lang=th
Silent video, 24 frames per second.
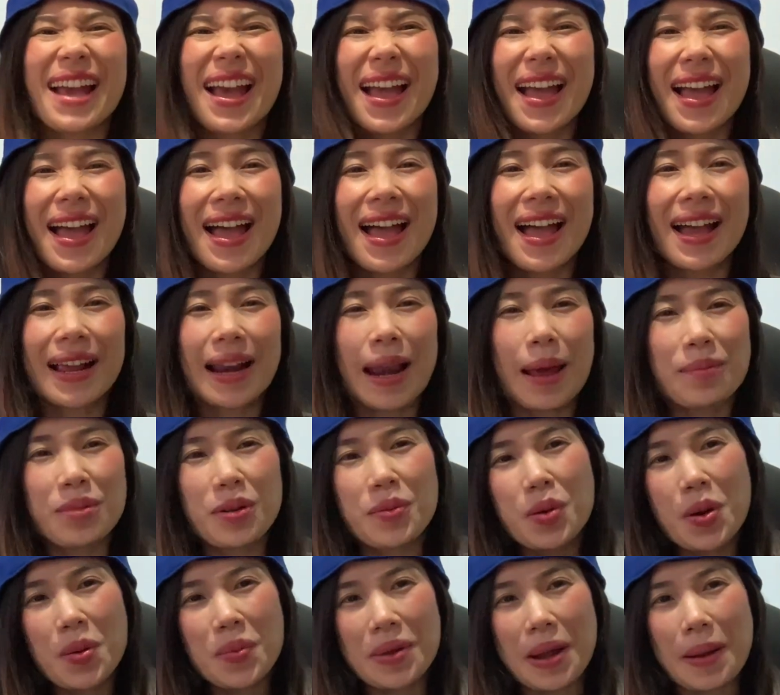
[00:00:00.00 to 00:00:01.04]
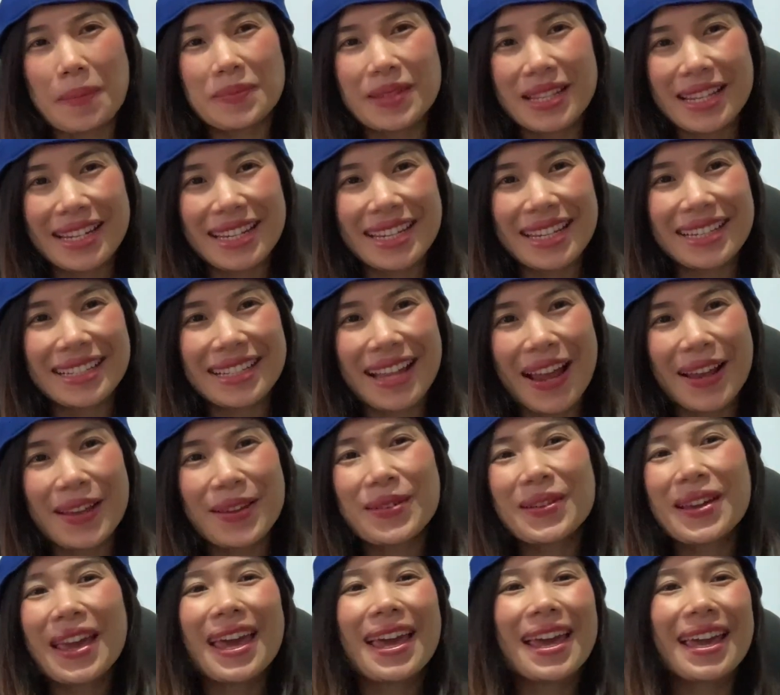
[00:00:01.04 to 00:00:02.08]
ค่ะ กลับมาพบกับเจนนี่ไทย
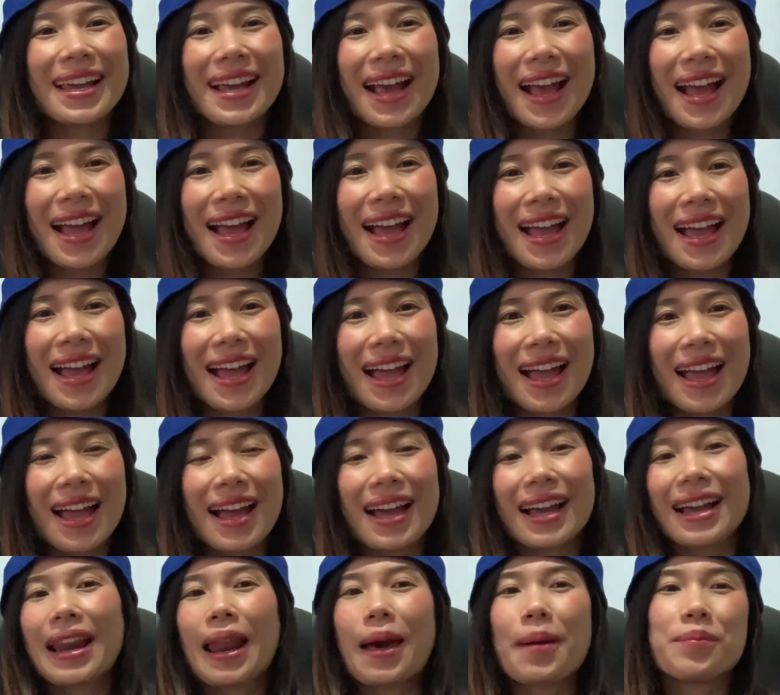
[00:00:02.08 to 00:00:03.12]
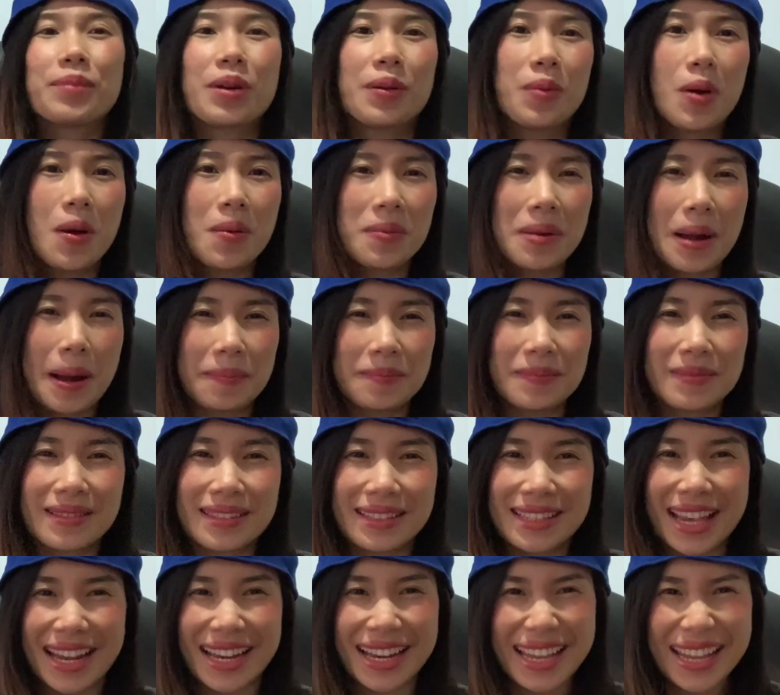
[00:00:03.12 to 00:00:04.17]
ยูเคค่ะ กลับมาพบกับ
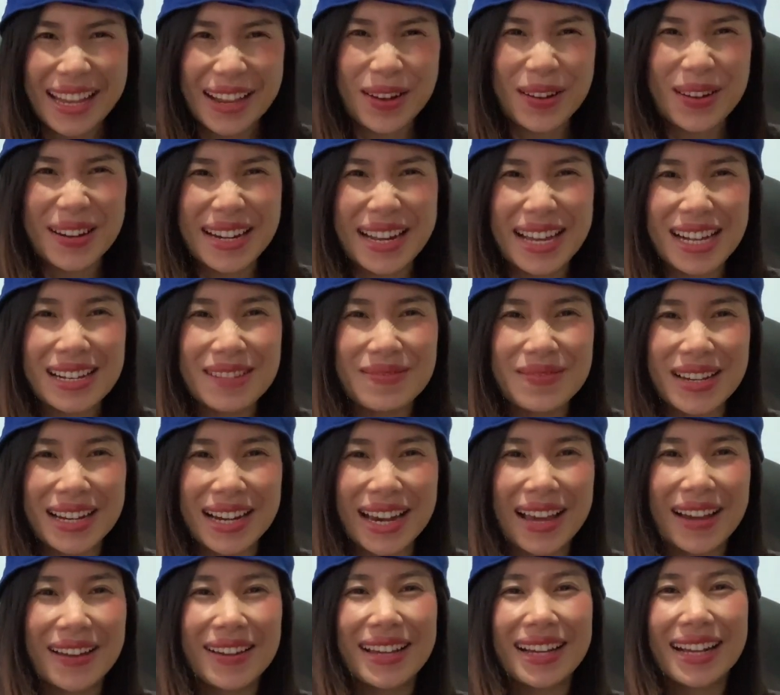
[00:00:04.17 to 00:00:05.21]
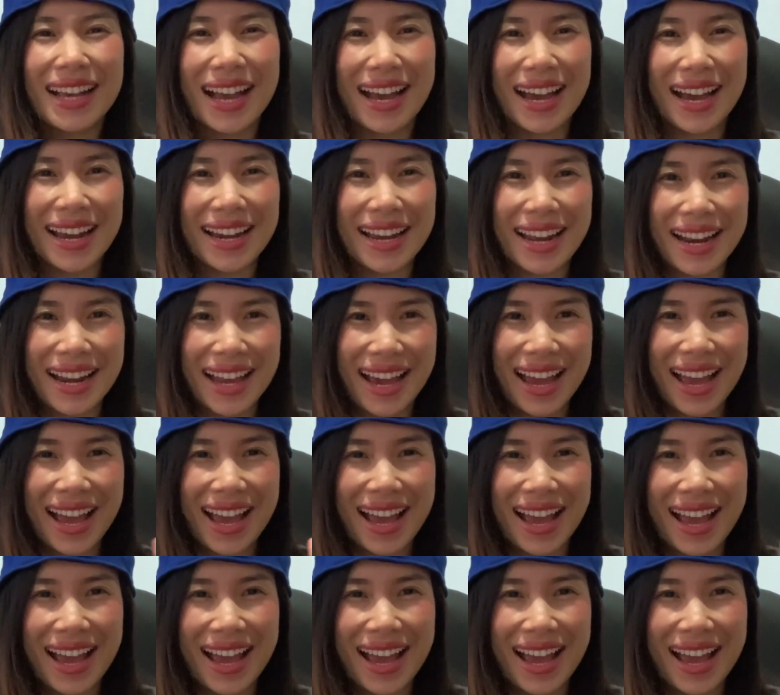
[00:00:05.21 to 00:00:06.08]
เจนนี่คนเดิมอีกแล้วนะคะดาดา